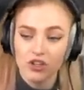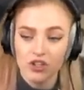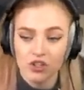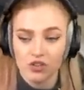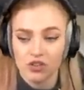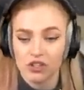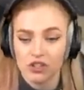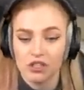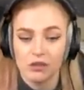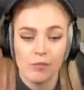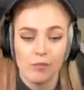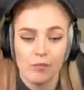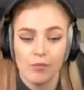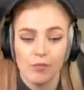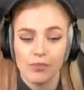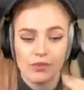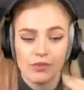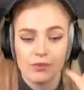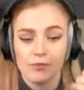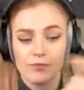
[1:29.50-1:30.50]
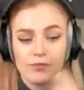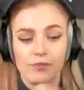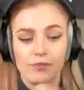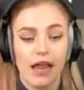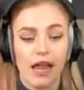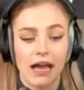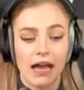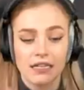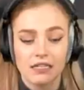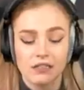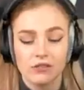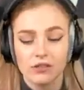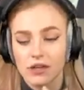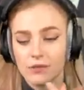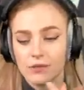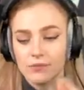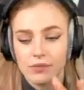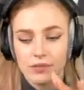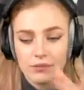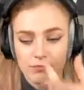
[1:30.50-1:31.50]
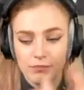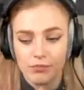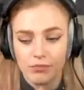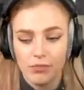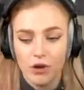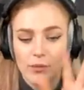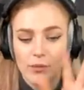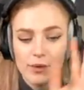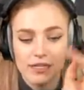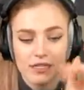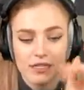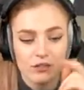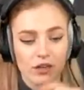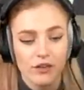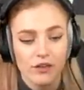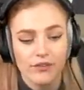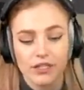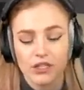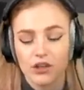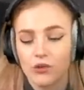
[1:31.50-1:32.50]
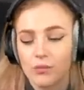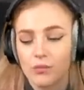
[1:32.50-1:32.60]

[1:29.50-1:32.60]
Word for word: Und die Blasen oder Blubbels oder was auch immer